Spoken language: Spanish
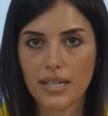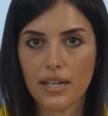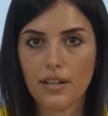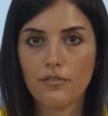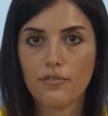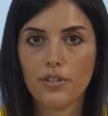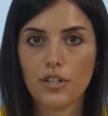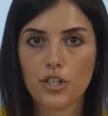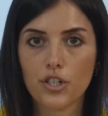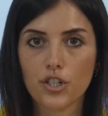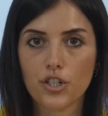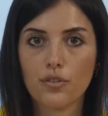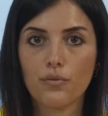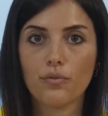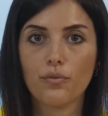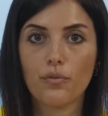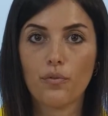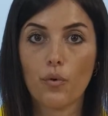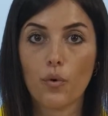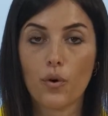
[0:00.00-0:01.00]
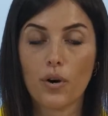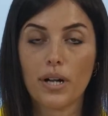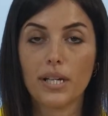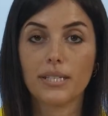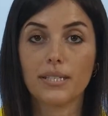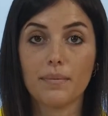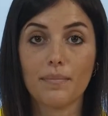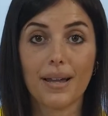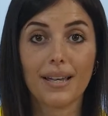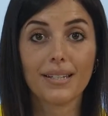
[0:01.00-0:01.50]
Pero
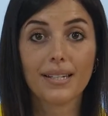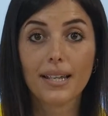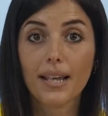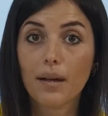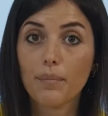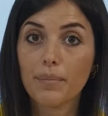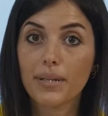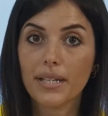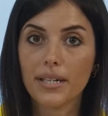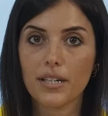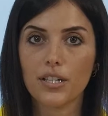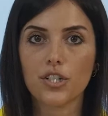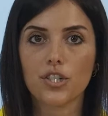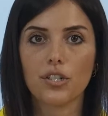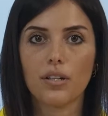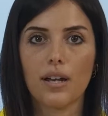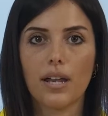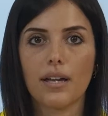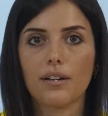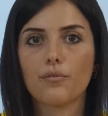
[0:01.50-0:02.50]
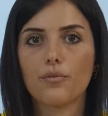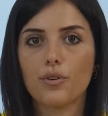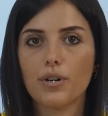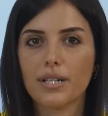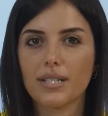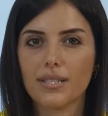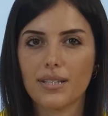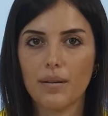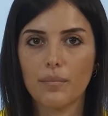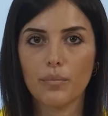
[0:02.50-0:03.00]
también tenemos la versión para
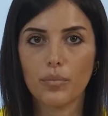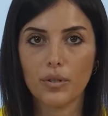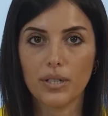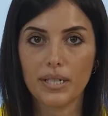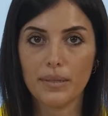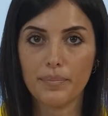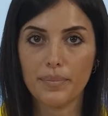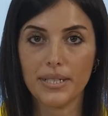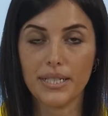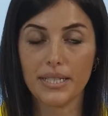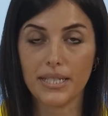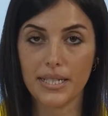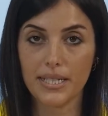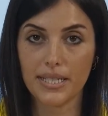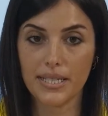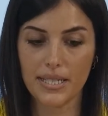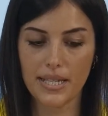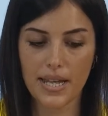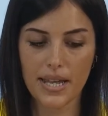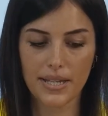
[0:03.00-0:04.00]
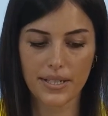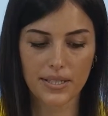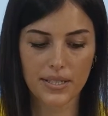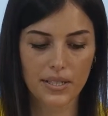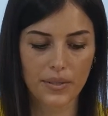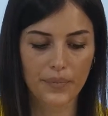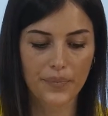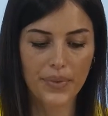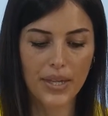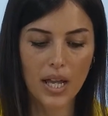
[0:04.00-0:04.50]
aplicaciones más exigentes, por
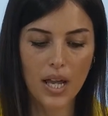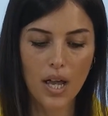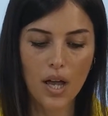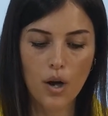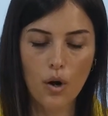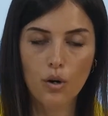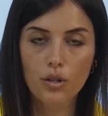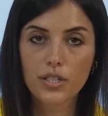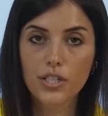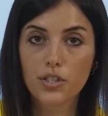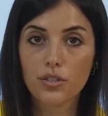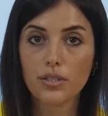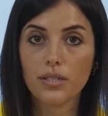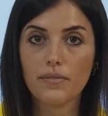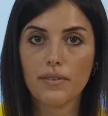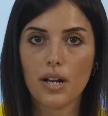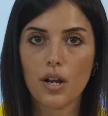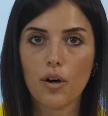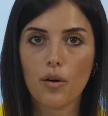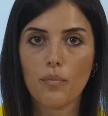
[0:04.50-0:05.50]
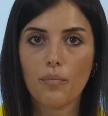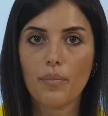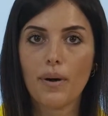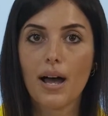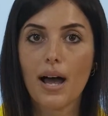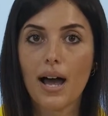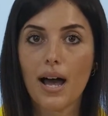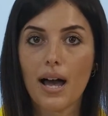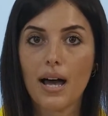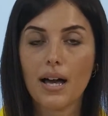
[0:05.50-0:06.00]
ejemplo, de
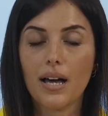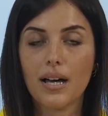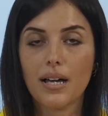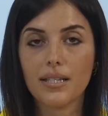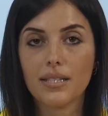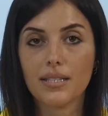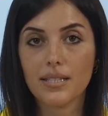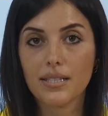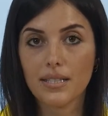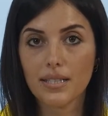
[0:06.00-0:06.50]
IP68.